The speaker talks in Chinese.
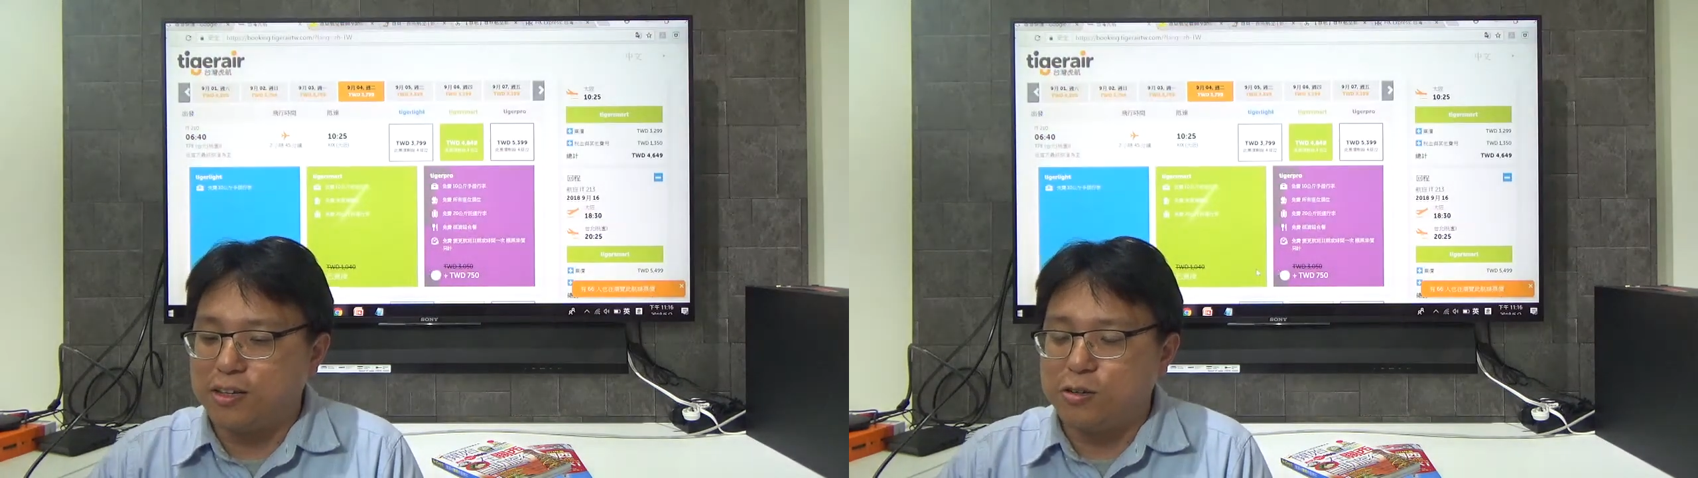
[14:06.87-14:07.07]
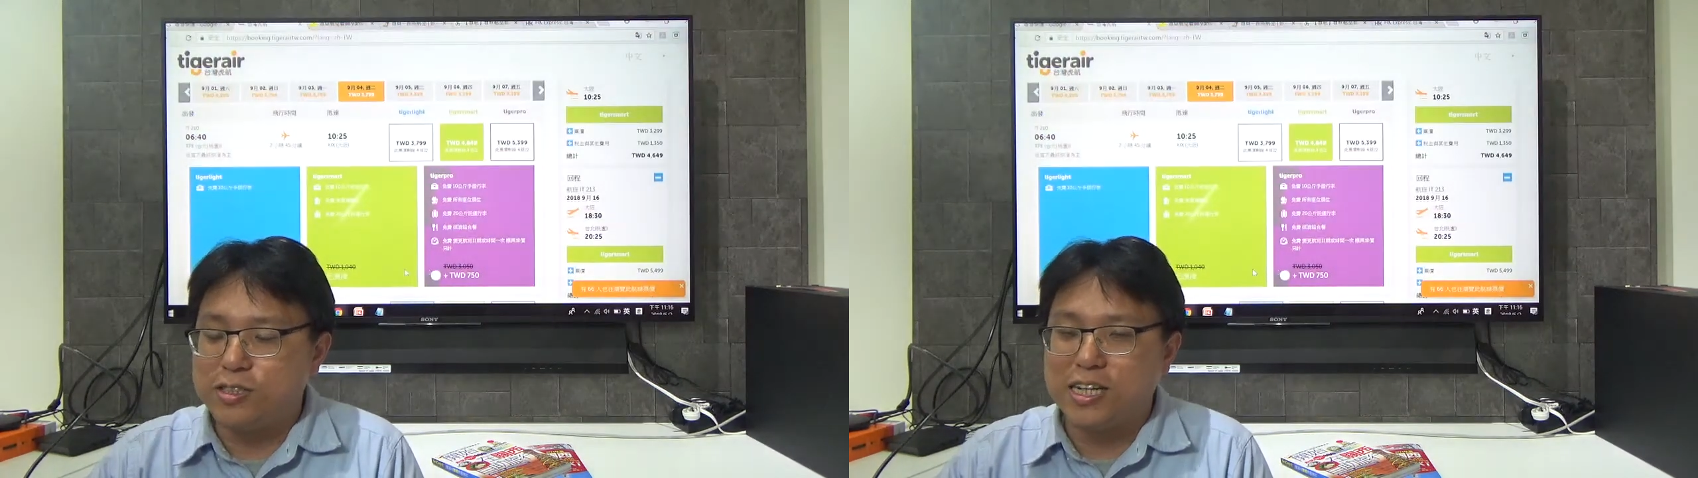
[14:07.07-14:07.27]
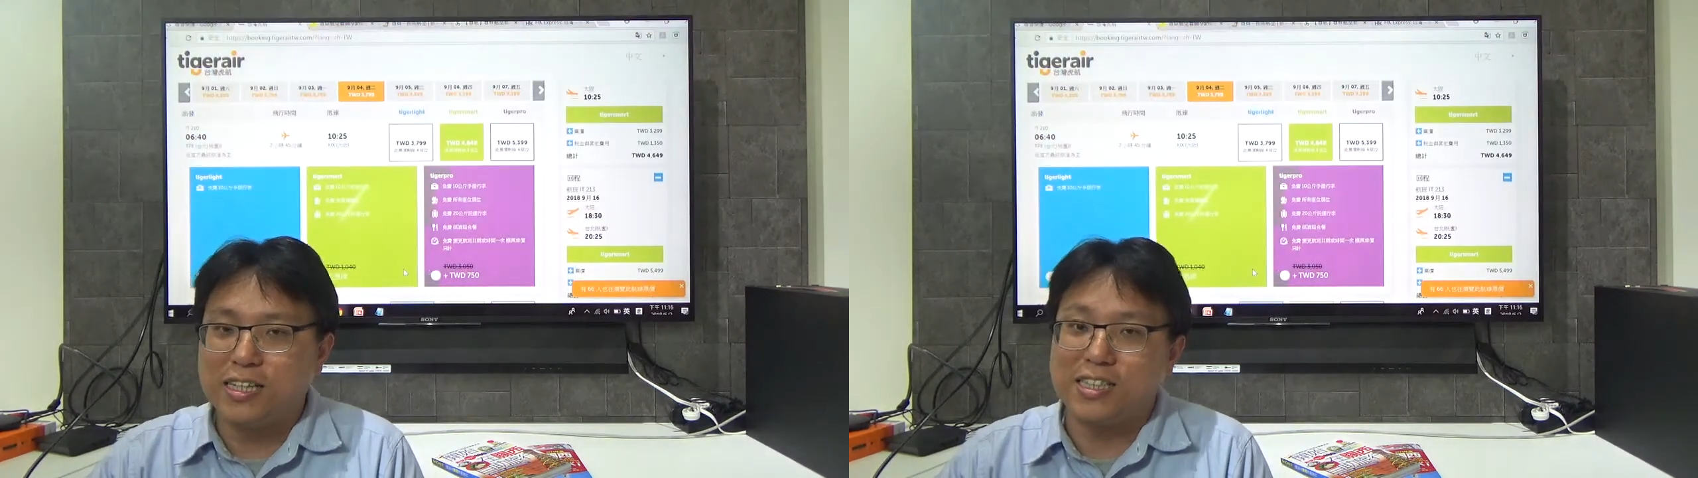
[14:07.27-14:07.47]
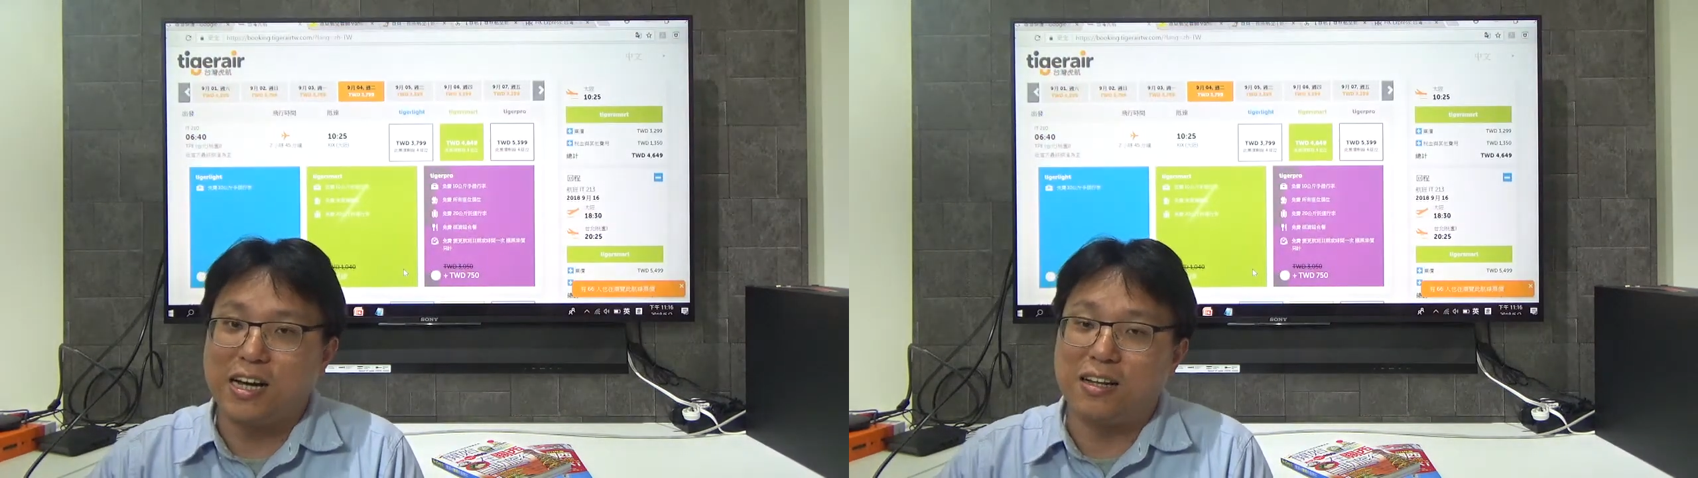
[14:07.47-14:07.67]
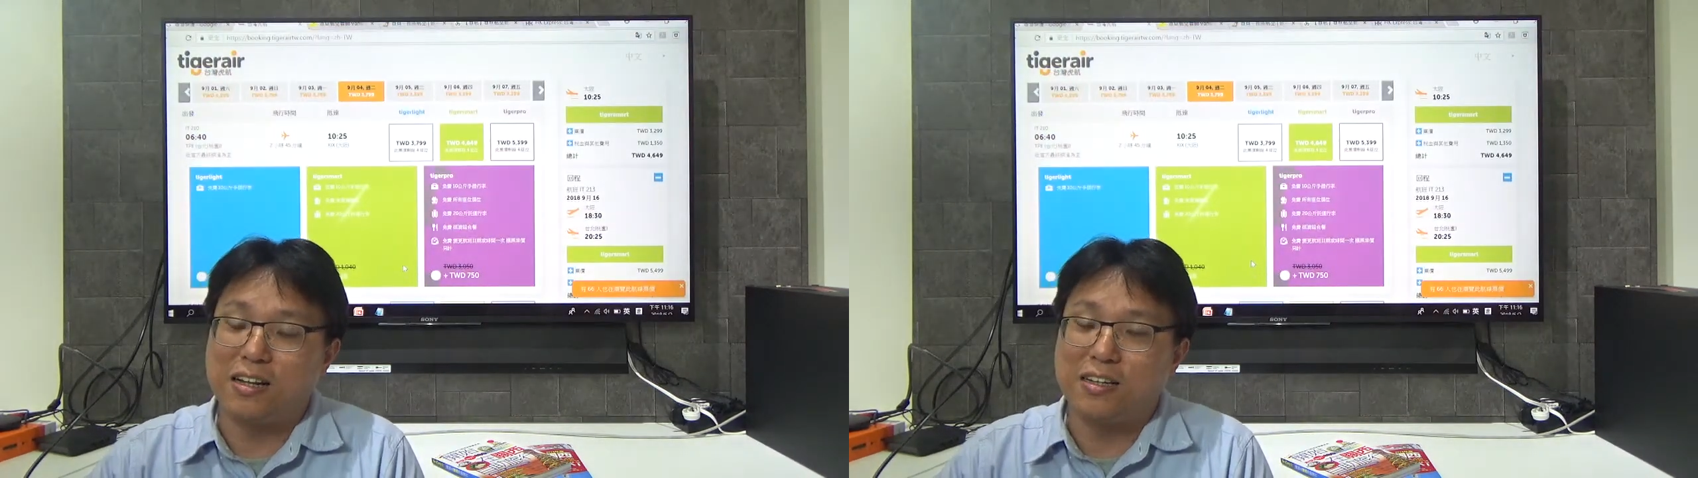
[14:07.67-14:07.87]
油价
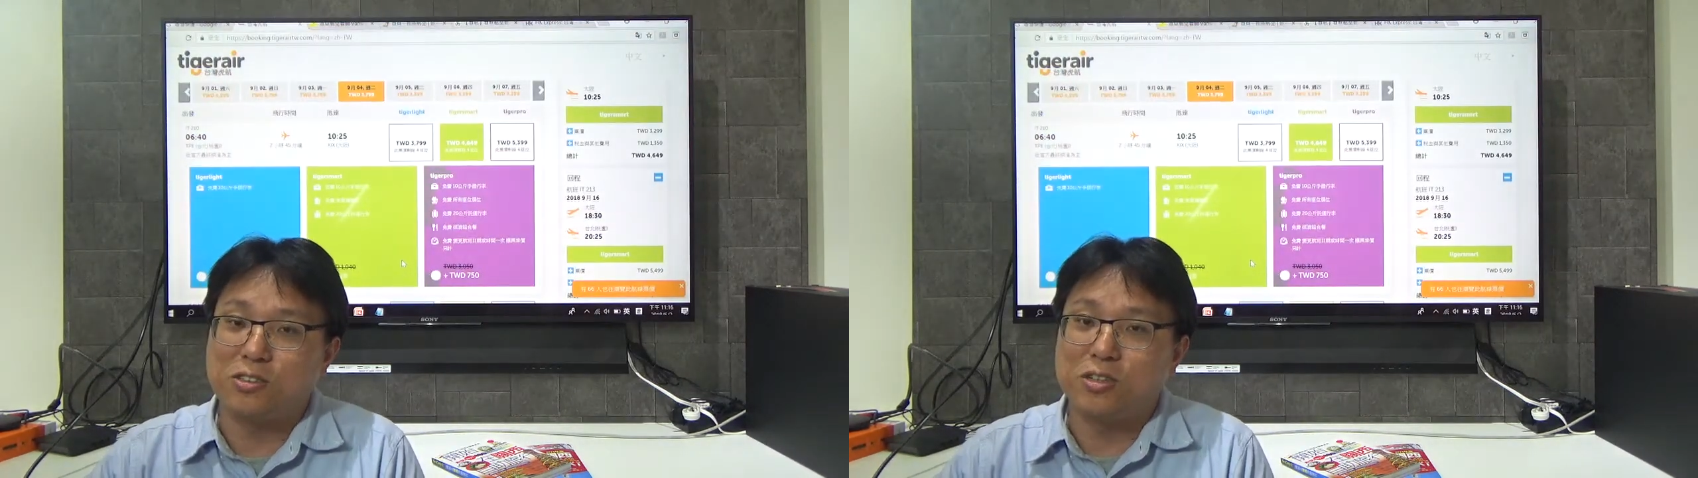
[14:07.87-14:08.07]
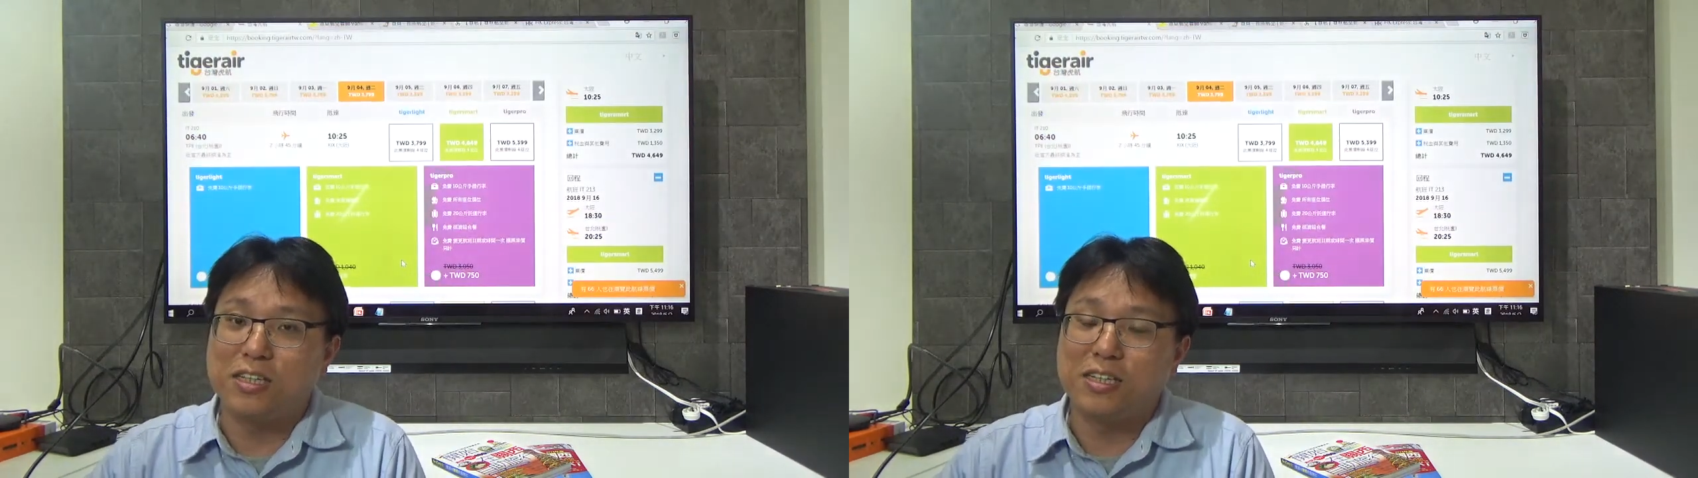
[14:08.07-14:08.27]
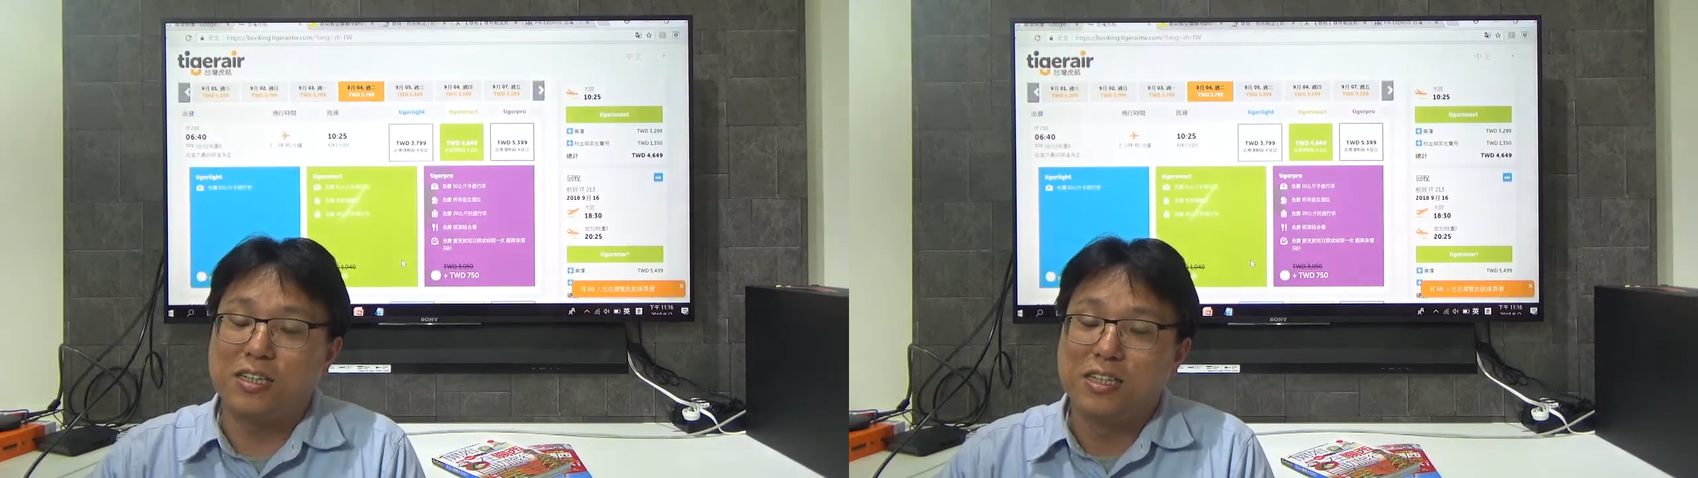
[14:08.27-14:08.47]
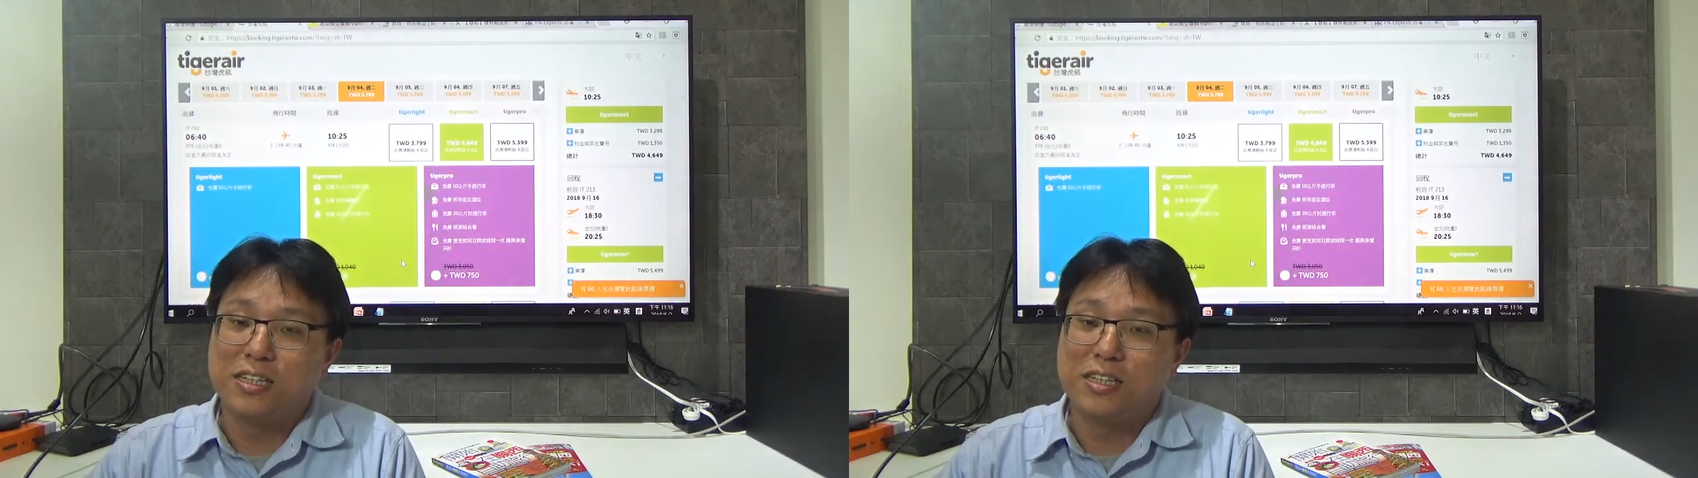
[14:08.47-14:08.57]
涨啊，所以